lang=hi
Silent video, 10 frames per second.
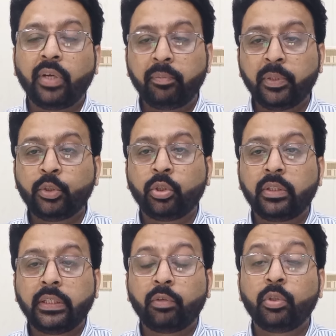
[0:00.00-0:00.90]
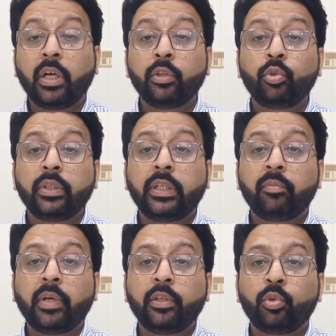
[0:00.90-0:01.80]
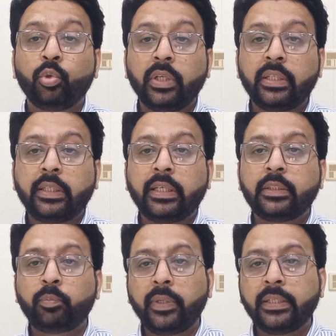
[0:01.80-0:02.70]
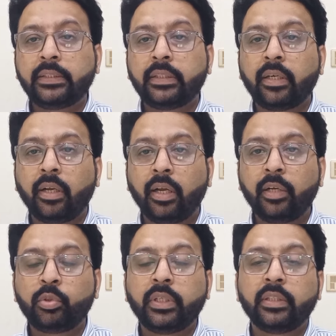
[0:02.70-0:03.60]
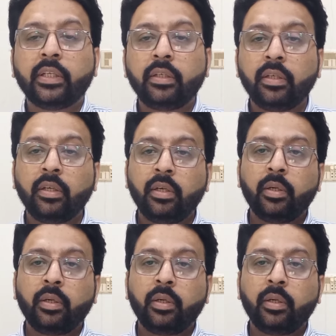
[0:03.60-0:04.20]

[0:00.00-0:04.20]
फाइबर्स होते हैं और दांतों के दरमियान जो कुदरती एक स्पेस या खला है उसके अंदर